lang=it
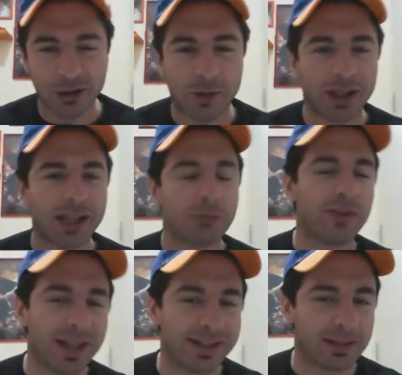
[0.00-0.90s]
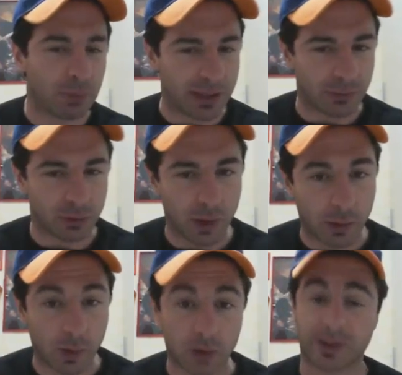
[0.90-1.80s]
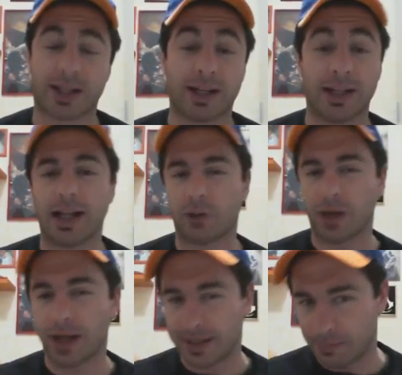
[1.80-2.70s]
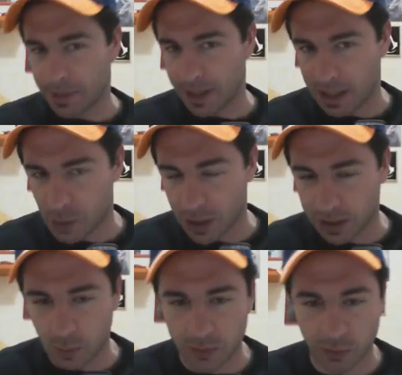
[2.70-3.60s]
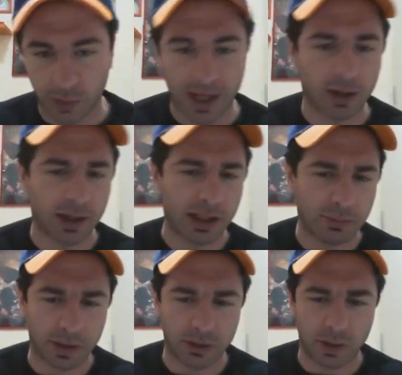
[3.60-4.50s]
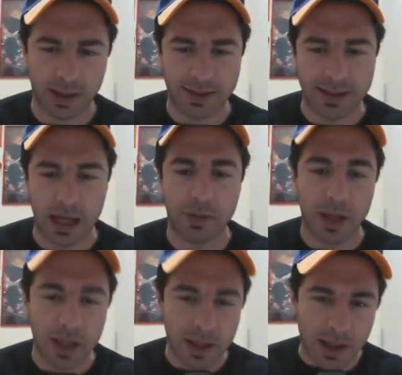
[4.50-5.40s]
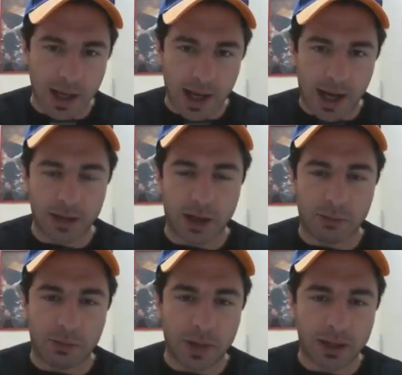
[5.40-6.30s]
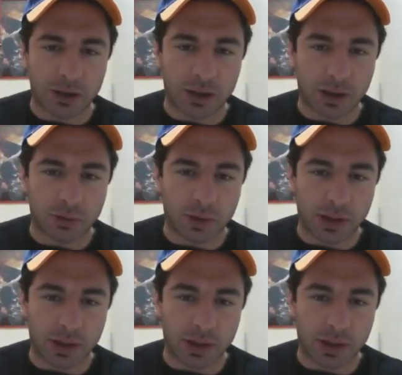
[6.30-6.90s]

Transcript: ogni modo, andiamo a vedere se possiamo scolare qualcosa. Tra l'altro, ragazzi, parleremo anche di questo regalo che andiamo a prenderlo anche insieme. Andiamo a prenderci tanto